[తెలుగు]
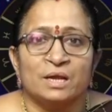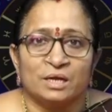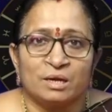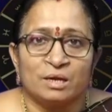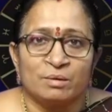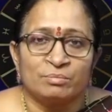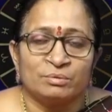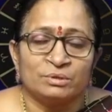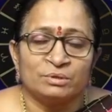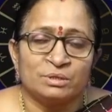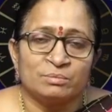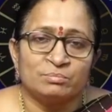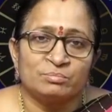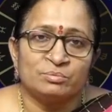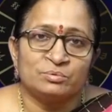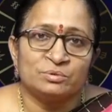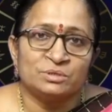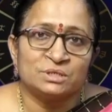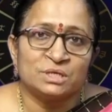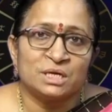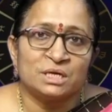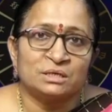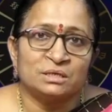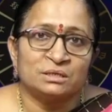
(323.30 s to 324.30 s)
ఇకపోతే
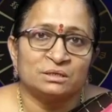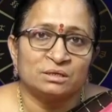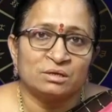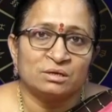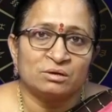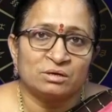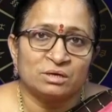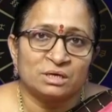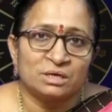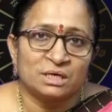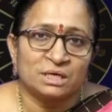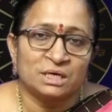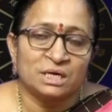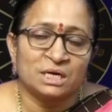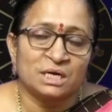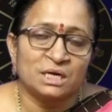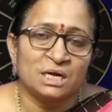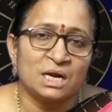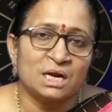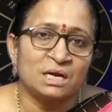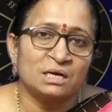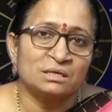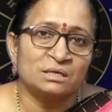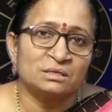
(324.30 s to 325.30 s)
పూజ యొక్క
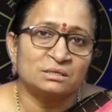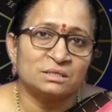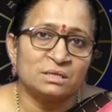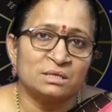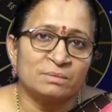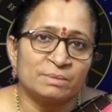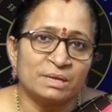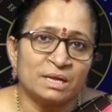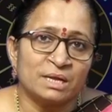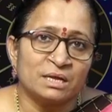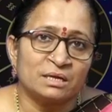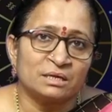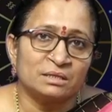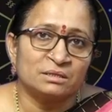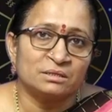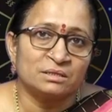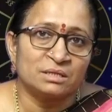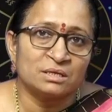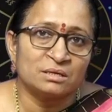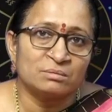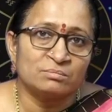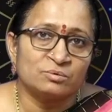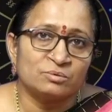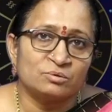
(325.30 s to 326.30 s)
గ్రహణాన్న
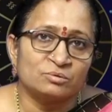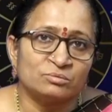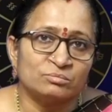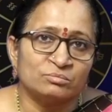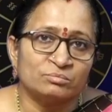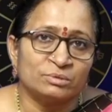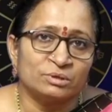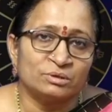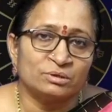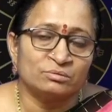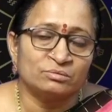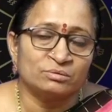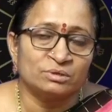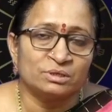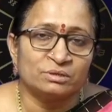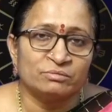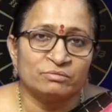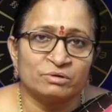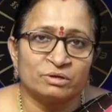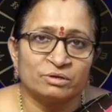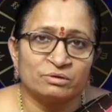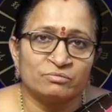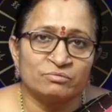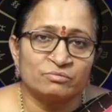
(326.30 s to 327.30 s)
సమయానంతరము మీరు
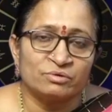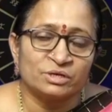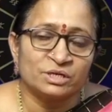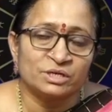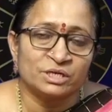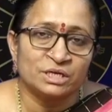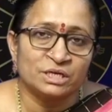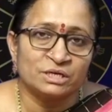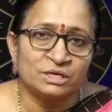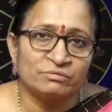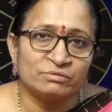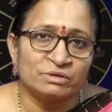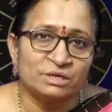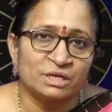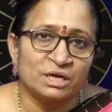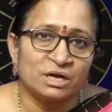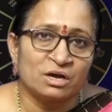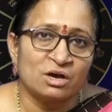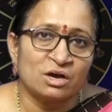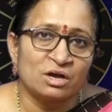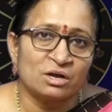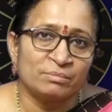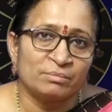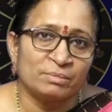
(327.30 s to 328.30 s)
ఇదివరకు వండినటువంటి
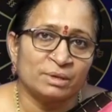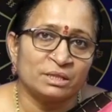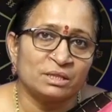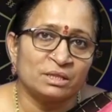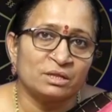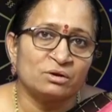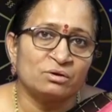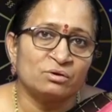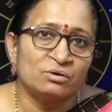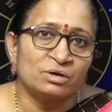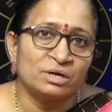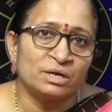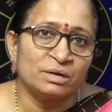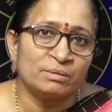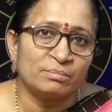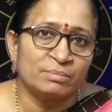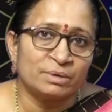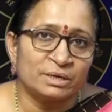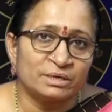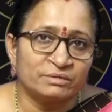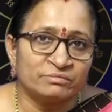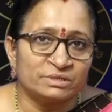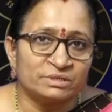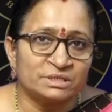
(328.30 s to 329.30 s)
ఆహారం ఏదైనా ఉంటే
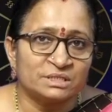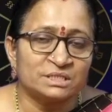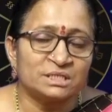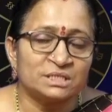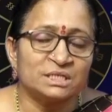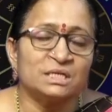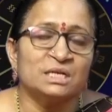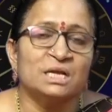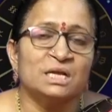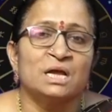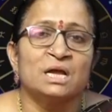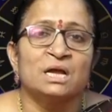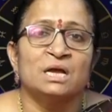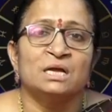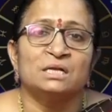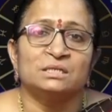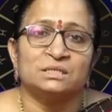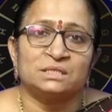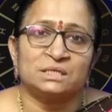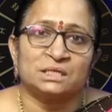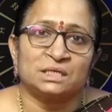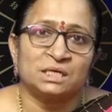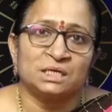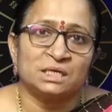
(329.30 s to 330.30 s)
పడవేసి
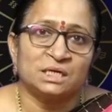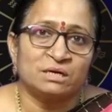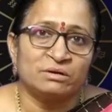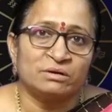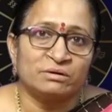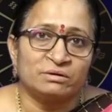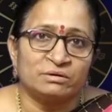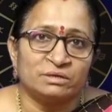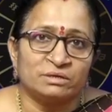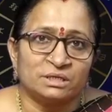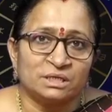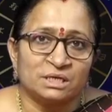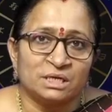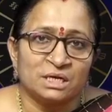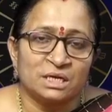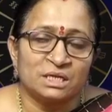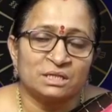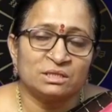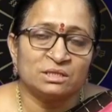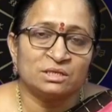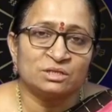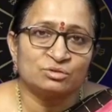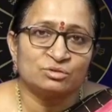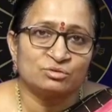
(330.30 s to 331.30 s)
చక్కగా
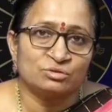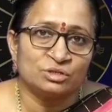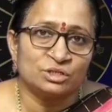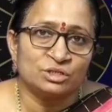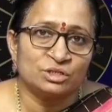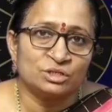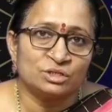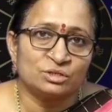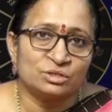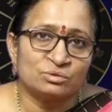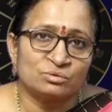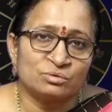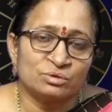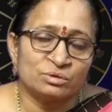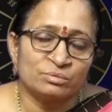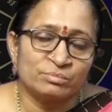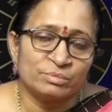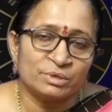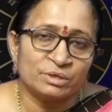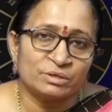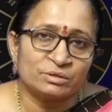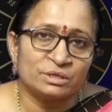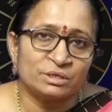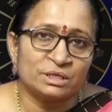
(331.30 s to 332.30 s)
ఇల్లంతా శుద్ధి చేసుకొని
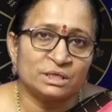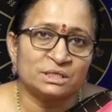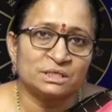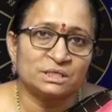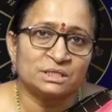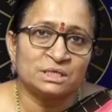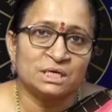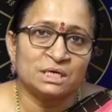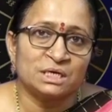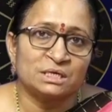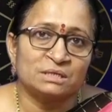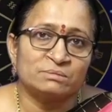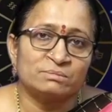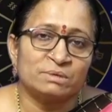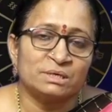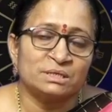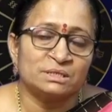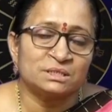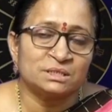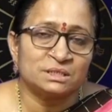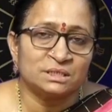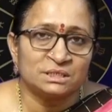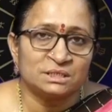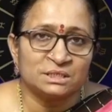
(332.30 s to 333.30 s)
మీరు తలస్నానం
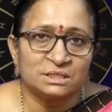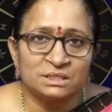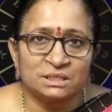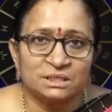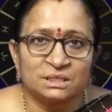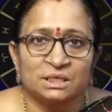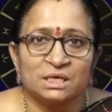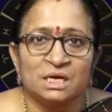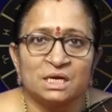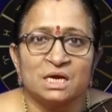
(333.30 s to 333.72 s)
ఆచరించి